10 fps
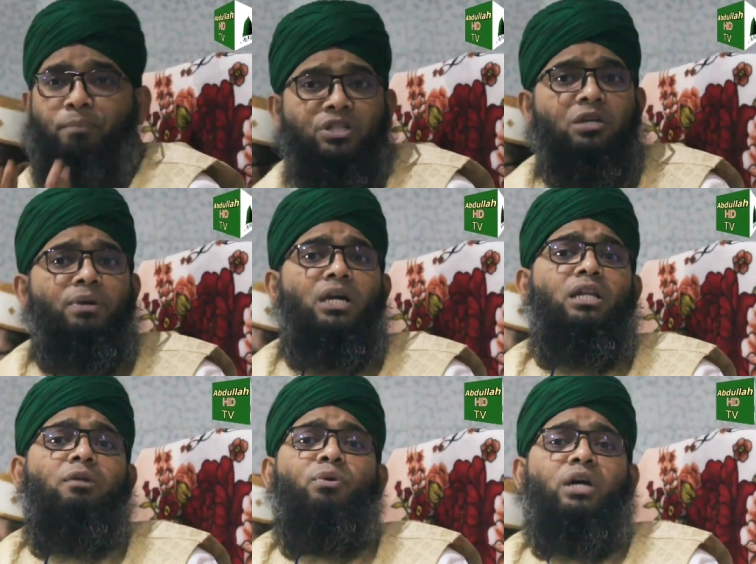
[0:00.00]

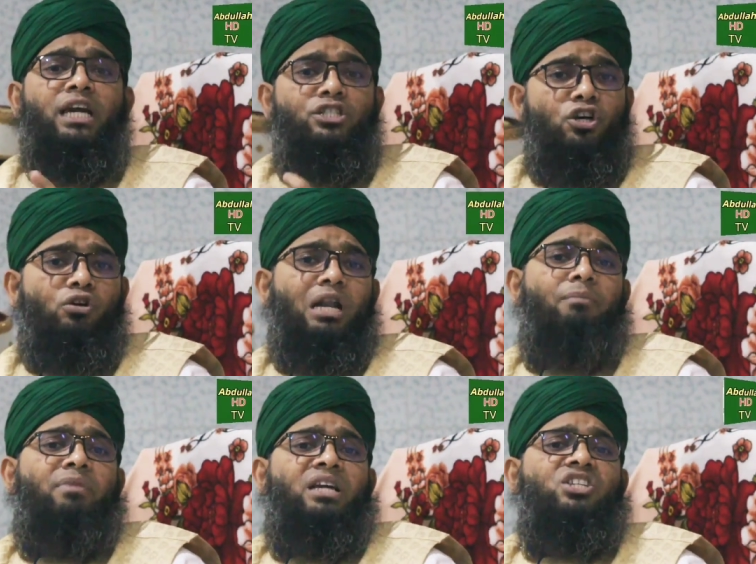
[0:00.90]
পৃথিবীর বুকে যখন
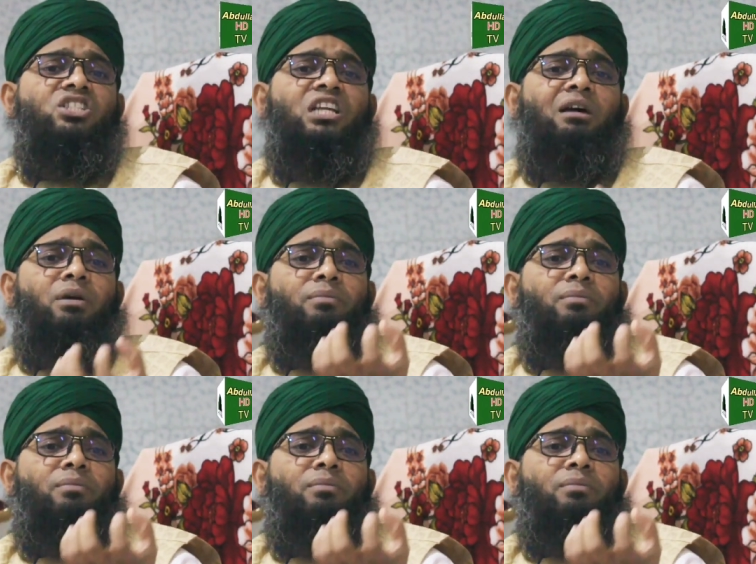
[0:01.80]
আমরা এসেছিলাম